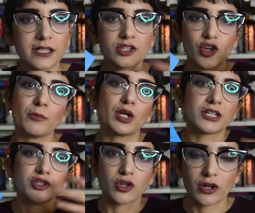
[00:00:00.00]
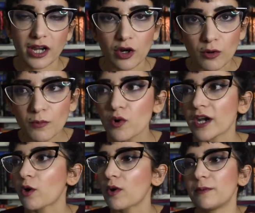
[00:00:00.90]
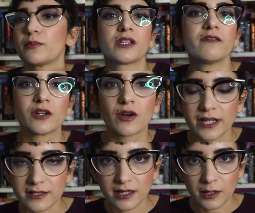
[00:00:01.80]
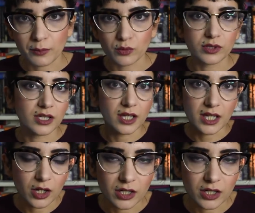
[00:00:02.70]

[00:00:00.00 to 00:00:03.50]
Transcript: diciamo, la storia in comune, quali potevano essere i punti in,